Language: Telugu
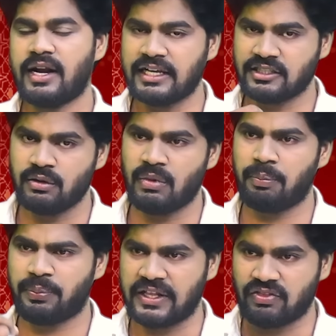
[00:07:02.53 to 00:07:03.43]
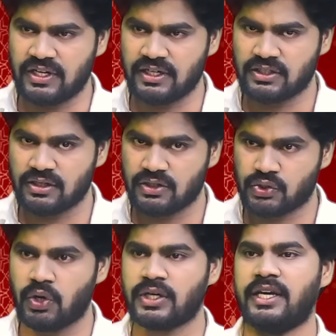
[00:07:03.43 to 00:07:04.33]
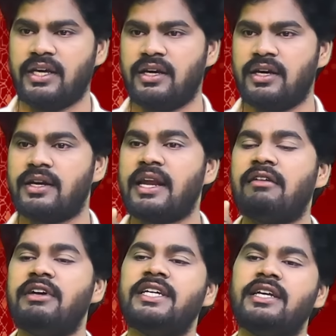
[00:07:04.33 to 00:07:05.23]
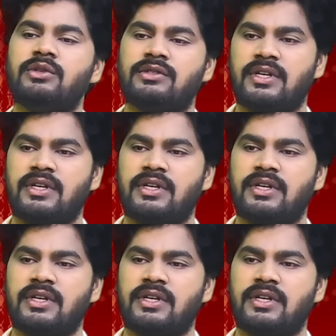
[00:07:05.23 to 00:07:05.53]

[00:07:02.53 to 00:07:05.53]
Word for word: నా సినిమా ప్రతి షోకి నలభై టికెట్స్